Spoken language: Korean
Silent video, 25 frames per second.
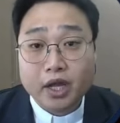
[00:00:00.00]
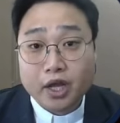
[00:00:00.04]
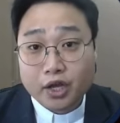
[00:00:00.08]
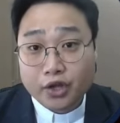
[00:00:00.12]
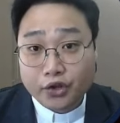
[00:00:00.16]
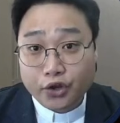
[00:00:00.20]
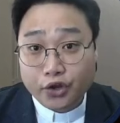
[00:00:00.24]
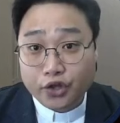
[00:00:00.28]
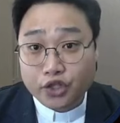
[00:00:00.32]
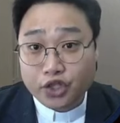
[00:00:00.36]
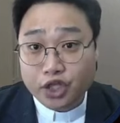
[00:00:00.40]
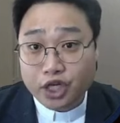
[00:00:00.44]

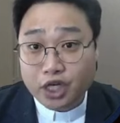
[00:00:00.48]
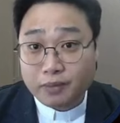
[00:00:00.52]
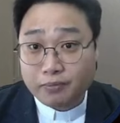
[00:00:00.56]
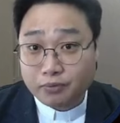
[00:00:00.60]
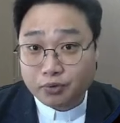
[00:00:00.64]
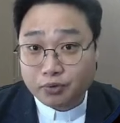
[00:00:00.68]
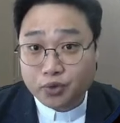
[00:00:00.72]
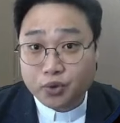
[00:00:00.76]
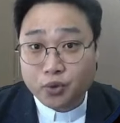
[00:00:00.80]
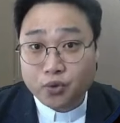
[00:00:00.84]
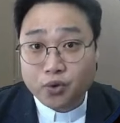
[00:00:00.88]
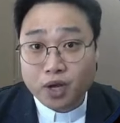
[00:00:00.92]
여전히
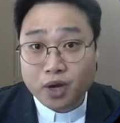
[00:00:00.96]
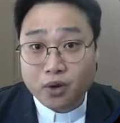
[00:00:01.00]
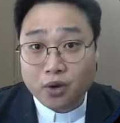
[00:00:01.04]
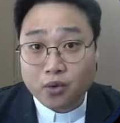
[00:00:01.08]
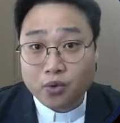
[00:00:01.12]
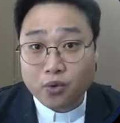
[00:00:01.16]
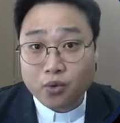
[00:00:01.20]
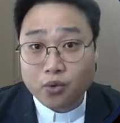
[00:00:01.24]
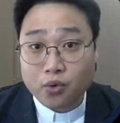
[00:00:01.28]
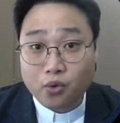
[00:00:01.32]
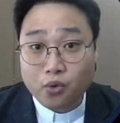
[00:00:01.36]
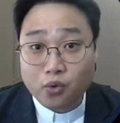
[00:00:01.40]

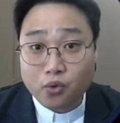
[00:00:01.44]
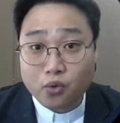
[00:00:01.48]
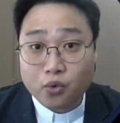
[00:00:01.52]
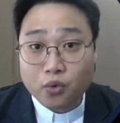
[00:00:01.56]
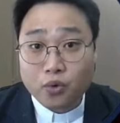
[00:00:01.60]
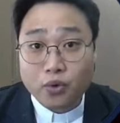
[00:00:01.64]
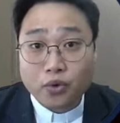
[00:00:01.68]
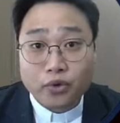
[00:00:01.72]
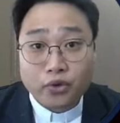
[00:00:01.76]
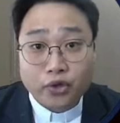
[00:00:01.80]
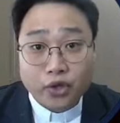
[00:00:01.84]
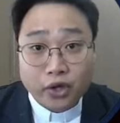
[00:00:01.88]

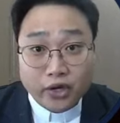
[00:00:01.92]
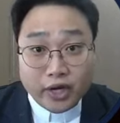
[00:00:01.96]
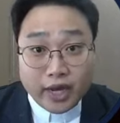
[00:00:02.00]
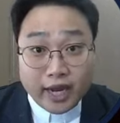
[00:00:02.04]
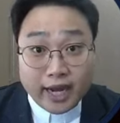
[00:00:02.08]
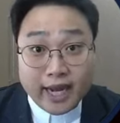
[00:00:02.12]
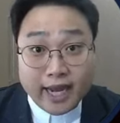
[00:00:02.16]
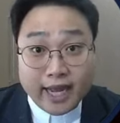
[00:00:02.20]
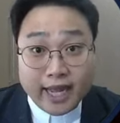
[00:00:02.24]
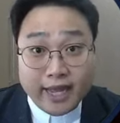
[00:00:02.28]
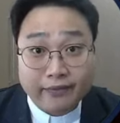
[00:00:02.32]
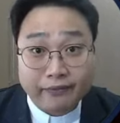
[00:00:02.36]
부족하고
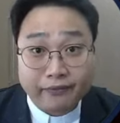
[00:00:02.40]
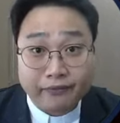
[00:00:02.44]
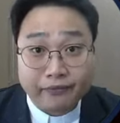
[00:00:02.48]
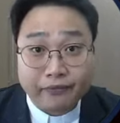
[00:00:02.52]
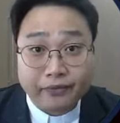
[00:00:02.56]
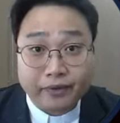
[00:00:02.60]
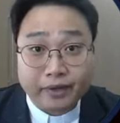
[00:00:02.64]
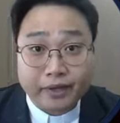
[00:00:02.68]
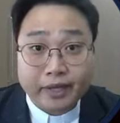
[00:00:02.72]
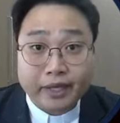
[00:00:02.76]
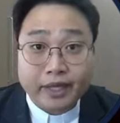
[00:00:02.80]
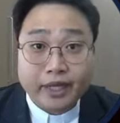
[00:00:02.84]
연약한
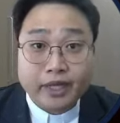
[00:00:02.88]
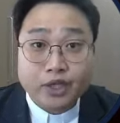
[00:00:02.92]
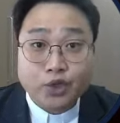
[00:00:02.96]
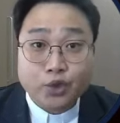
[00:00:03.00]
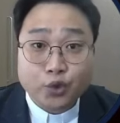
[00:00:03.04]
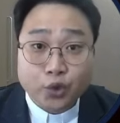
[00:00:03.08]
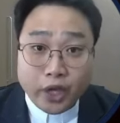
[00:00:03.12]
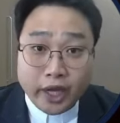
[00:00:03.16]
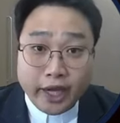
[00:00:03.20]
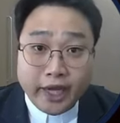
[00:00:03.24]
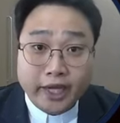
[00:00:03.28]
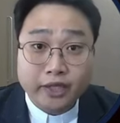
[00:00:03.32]

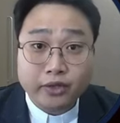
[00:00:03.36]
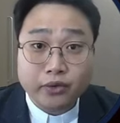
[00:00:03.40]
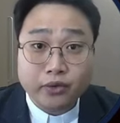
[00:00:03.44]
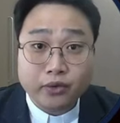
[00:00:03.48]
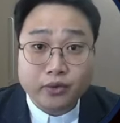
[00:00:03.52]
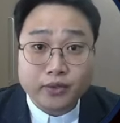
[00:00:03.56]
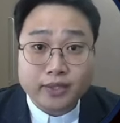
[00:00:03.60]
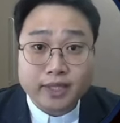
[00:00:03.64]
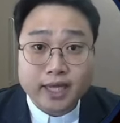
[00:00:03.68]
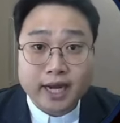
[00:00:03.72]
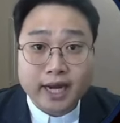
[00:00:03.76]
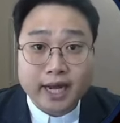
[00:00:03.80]
죄인으로
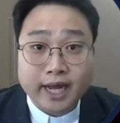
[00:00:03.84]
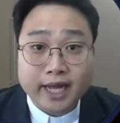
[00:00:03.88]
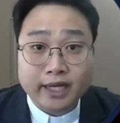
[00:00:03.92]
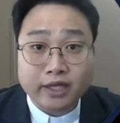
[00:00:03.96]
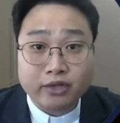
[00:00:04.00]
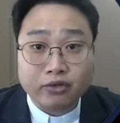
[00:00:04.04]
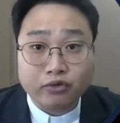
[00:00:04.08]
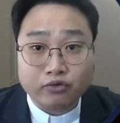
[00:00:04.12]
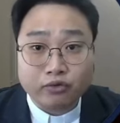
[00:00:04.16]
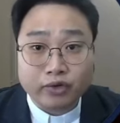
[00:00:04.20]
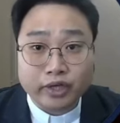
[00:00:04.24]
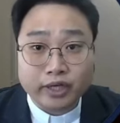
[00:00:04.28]

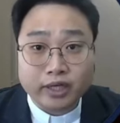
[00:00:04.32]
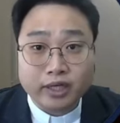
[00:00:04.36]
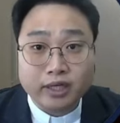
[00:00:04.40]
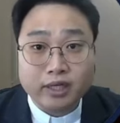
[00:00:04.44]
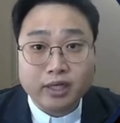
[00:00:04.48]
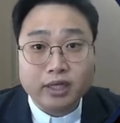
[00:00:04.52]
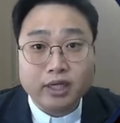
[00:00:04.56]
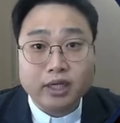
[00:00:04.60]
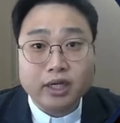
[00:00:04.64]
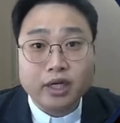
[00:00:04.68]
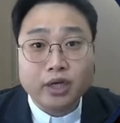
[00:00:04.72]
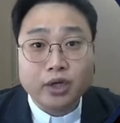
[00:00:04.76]
살아가는
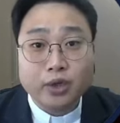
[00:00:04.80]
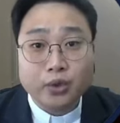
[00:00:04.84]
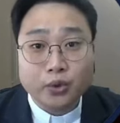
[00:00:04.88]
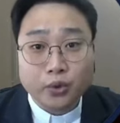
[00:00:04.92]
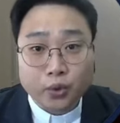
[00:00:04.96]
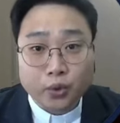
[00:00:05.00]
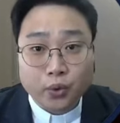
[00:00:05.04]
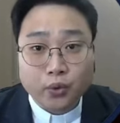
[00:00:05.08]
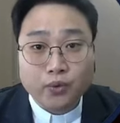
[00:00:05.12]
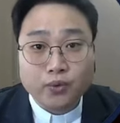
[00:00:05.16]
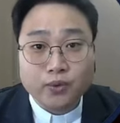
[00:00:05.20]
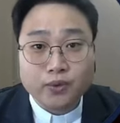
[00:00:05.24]
우리를
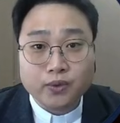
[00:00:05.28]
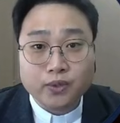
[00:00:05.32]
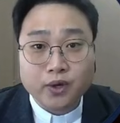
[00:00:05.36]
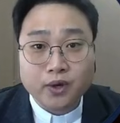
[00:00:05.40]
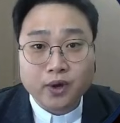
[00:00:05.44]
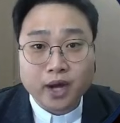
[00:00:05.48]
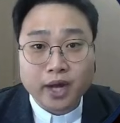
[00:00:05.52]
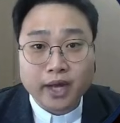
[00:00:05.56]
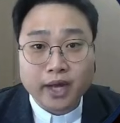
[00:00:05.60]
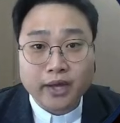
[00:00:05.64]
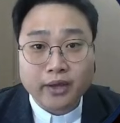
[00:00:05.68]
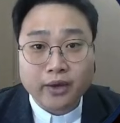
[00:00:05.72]

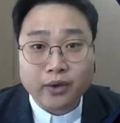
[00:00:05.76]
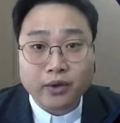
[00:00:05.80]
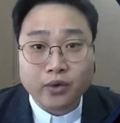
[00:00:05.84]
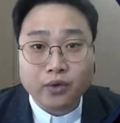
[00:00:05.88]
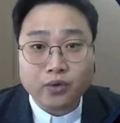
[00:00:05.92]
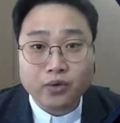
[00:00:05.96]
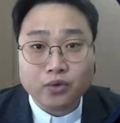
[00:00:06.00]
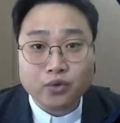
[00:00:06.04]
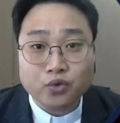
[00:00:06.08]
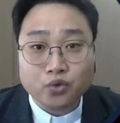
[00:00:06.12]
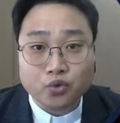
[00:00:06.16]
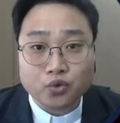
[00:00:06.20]
용서하여
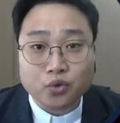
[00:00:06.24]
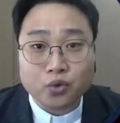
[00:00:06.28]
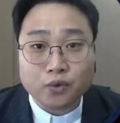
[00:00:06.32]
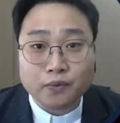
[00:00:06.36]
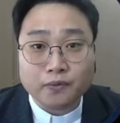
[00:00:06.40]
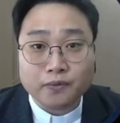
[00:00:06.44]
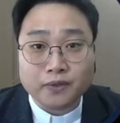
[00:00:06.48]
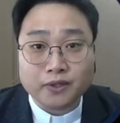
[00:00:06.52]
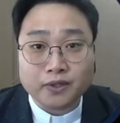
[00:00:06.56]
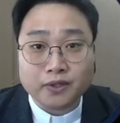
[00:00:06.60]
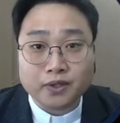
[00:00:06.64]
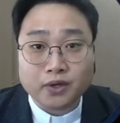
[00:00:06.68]

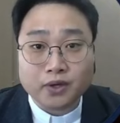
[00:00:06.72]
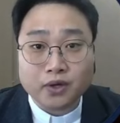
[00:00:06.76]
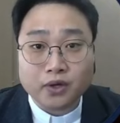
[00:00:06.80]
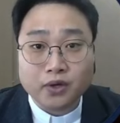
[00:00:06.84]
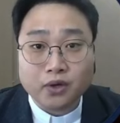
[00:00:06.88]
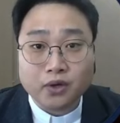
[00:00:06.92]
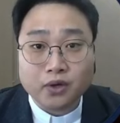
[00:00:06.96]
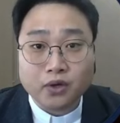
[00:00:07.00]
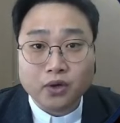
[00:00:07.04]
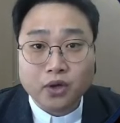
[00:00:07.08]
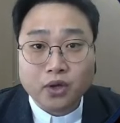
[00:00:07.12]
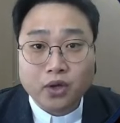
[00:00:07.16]
주옵소서.
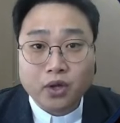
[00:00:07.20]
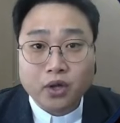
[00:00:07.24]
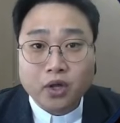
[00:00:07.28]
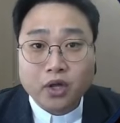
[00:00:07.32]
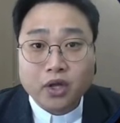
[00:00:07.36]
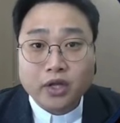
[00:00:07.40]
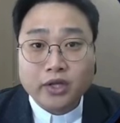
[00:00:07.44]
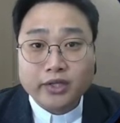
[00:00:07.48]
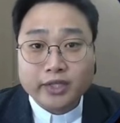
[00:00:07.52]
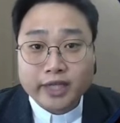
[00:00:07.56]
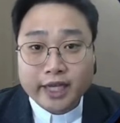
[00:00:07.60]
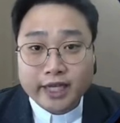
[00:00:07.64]

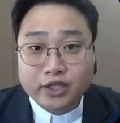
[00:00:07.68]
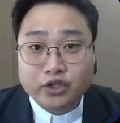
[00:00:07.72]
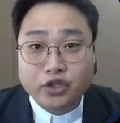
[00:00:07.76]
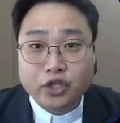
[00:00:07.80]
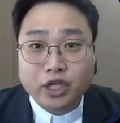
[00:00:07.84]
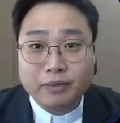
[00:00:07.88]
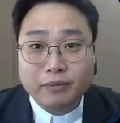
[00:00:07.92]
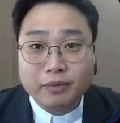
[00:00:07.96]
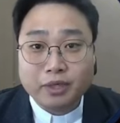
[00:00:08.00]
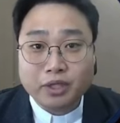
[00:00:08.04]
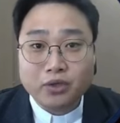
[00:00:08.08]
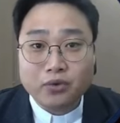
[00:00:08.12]

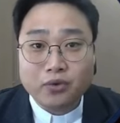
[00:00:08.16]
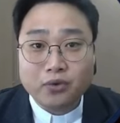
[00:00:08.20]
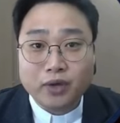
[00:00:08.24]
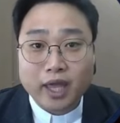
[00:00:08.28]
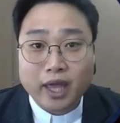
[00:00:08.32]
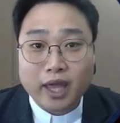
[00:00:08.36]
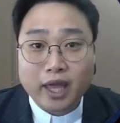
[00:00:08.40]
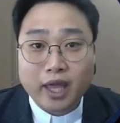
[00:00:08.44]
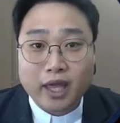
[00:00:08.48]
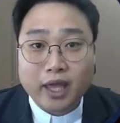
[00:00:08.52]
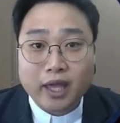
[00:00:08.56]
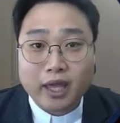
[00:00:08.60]
예수님을
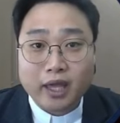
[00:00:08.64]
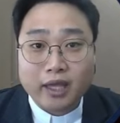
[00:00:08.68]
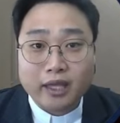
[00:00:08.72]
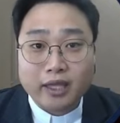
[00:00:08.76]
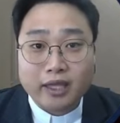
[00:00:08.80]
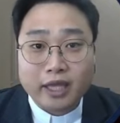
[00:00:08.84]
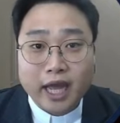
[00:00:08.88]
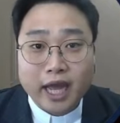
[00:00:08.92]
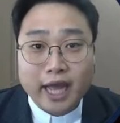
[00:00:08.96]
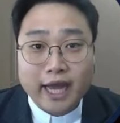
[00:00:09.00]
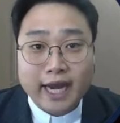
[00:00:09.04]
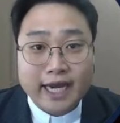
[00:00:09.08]
통해
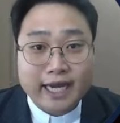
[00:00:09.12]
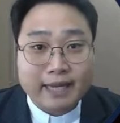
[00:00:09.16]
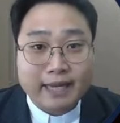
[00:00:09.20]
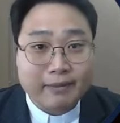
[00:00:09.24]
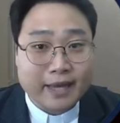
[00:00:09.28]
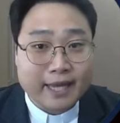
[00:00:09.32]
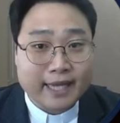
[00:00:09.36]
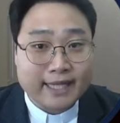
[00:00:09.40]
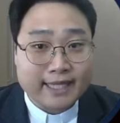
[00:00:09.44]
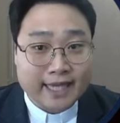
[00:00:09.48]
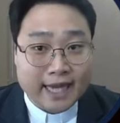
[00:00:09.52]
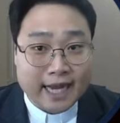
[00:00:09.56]

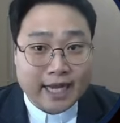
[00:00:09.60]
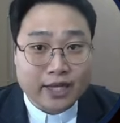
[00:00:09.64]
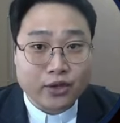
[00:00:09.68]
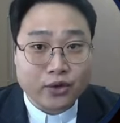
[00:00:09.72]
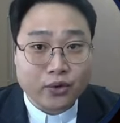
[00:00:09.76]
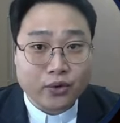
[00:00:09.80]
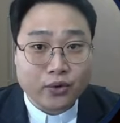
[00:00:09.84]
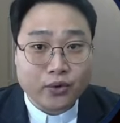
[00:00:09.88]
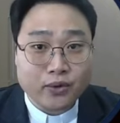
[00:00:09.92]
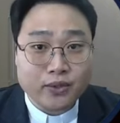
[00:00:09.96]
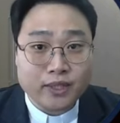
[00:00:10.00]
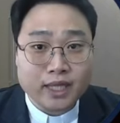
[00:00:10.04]
하나님의
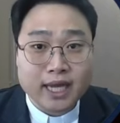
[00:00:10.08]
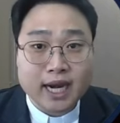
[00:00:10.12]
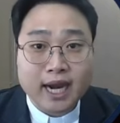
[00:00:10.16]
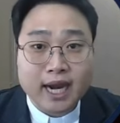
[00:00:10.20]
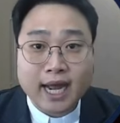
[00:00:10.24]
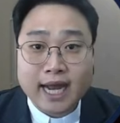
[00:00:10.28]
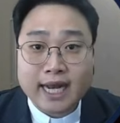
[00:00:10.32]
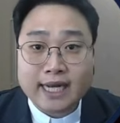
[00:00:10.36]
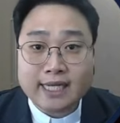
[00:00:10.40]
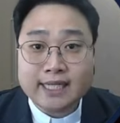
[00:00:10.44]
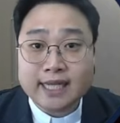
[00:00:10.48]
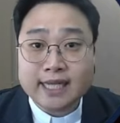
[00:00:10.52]
자녀로
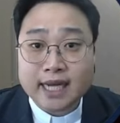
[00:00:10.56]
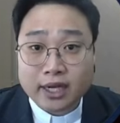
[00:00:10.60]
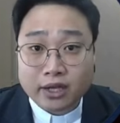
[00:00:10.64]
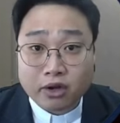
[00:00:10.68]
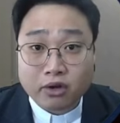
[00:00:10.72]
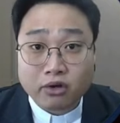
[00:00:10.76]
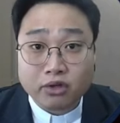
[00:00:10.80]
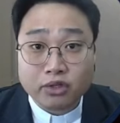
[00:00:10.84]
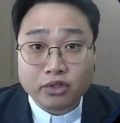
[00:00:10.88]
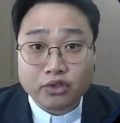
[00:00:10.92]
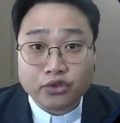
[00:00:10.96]
살아갈 자격을